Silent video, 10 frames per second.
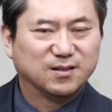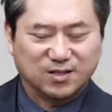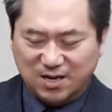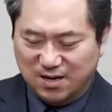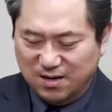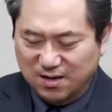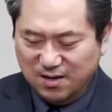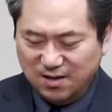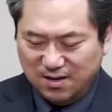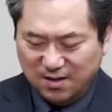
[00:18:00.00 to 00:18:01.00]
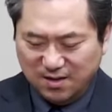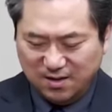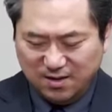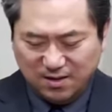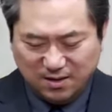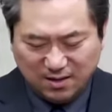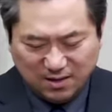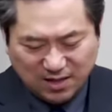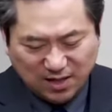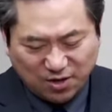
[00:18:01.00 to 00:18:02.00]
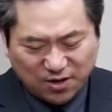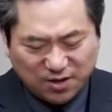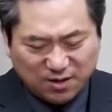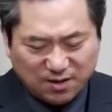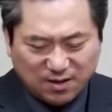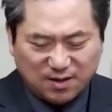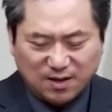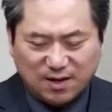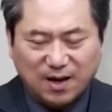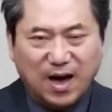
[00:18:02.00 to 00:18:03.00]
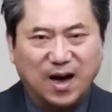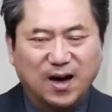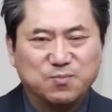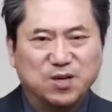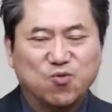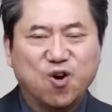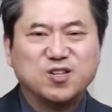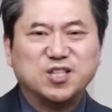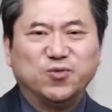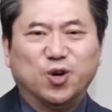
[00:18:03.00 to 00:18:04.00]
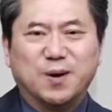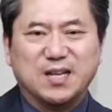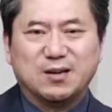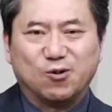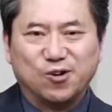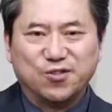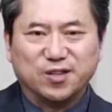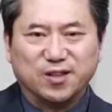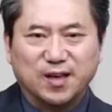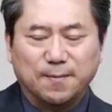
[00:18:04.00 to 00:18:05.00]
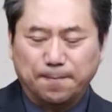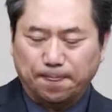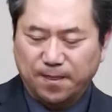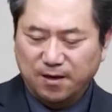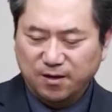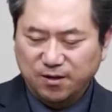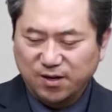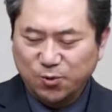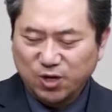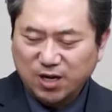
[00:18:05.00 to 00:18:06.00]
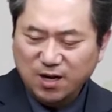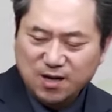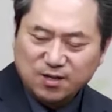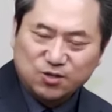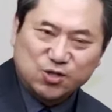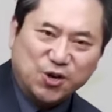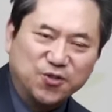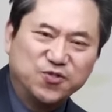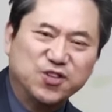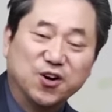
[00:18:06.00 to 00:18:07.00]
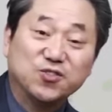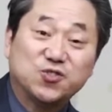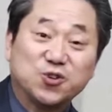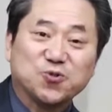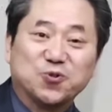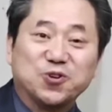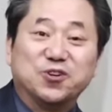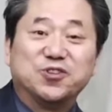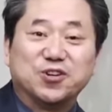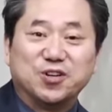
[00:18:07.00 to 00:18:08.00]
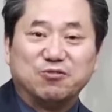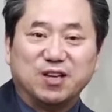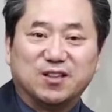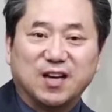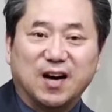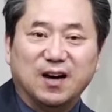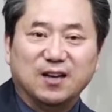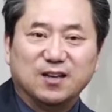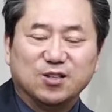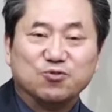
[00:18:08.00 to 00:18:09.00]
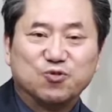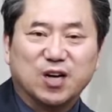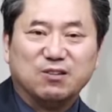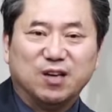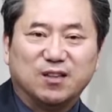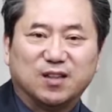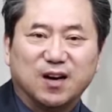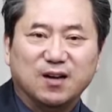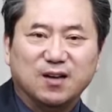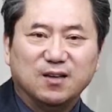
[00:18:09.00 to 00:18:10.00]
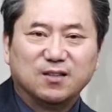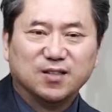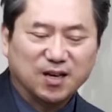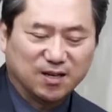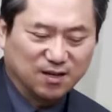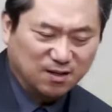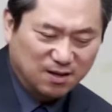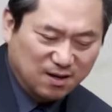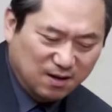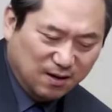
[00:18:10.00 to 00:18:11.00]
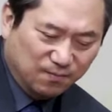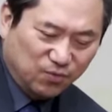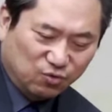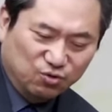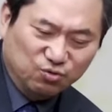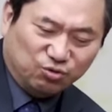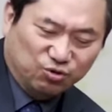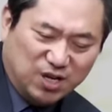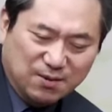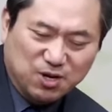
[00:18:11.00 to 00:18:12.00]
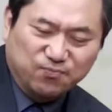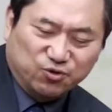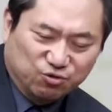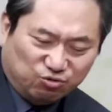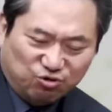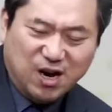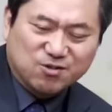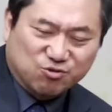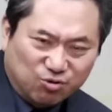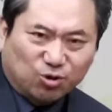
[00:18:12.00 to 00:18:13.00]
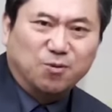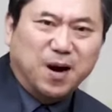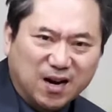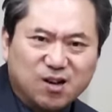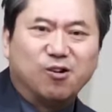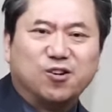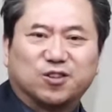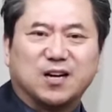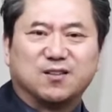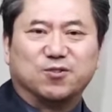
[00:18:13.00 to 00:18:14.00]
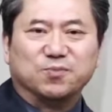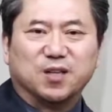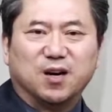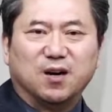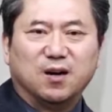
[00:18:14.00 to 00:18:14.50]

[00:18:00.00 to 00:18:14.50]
자, 이런 암이 훨씬 더 많이 걸렸는데 여기 보니까 선형적으로 연결이 돼 있다. 연관이 돼 있다. 그 얘기는 뚱뚱하면 뚱뚱할수록 더 많이 걸렸다는 겁니다.